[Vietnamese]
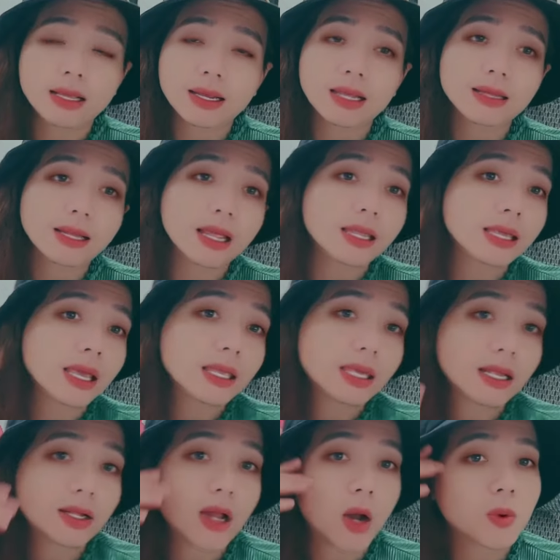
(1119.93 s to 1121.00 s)
cái cái cái
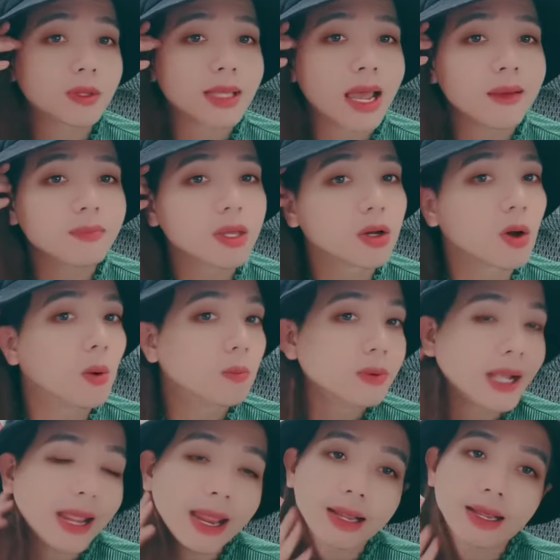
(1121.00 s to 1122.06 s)
trình độ của tám thì cũng
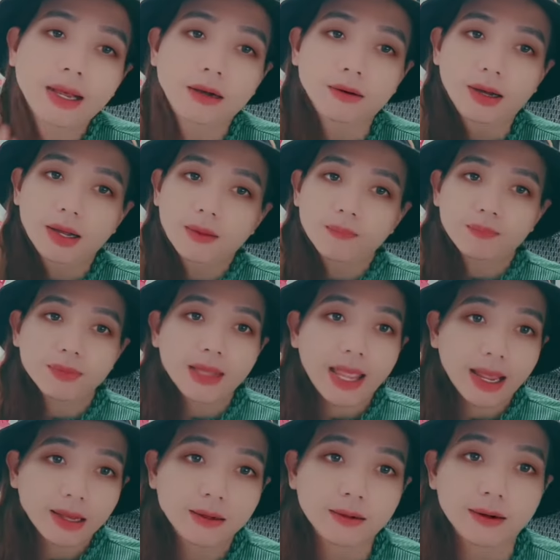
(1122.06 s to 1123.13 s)
ngang ngửa
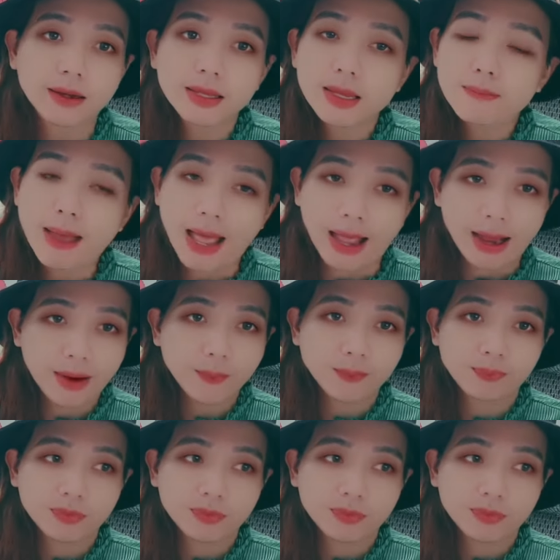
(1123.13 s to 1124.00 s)
ngang ngửa với bả